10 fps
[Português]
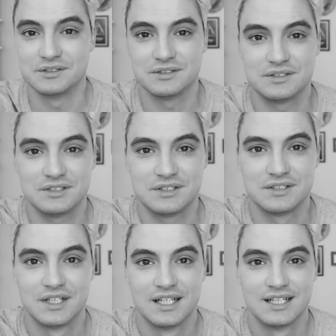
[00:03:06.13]
Não, né?
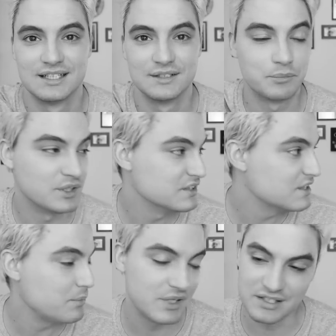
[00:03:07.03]
que... não, podem
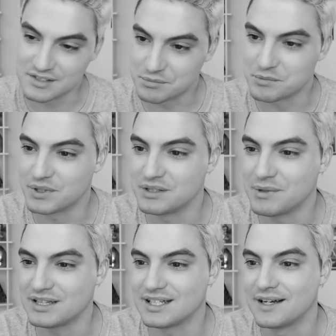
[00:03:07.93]
ser presas, mas podem
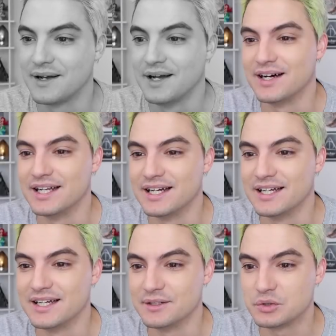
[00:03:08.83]
matar. Olha,
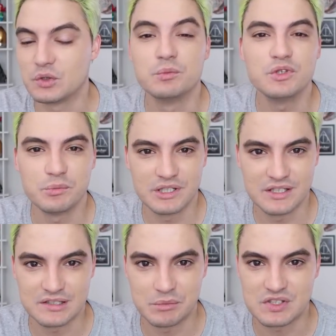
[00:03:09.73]
é, eu tô com muito medo
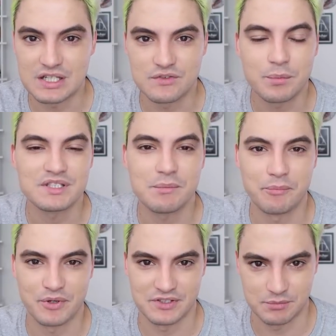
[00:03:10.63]
dessa mensagem, vou passar pra
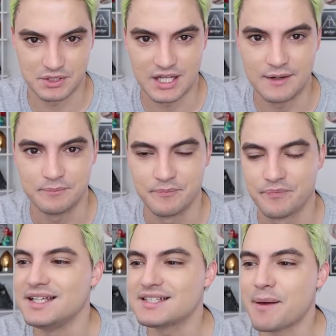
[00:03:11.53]
próxima, tá?
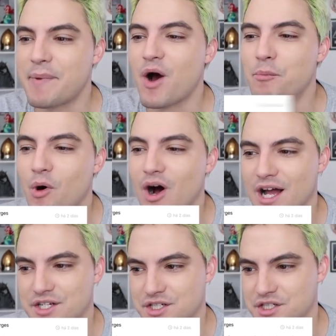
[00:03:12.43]
Isabel
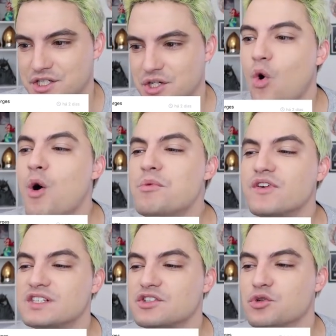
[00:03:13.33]
Borges, como
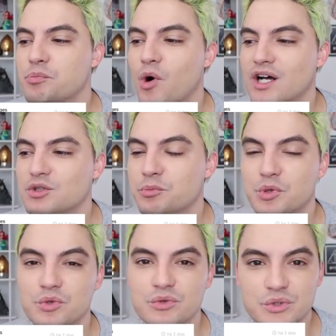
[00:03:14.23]
você suporta o
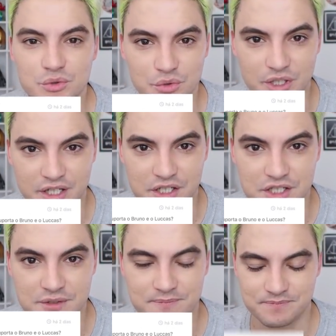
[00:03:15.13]
Bruno e o
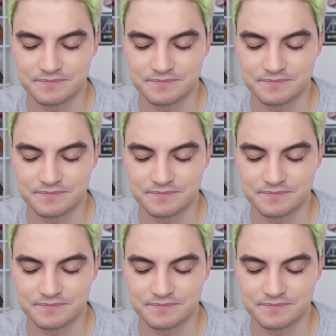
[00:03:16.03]
Lucas?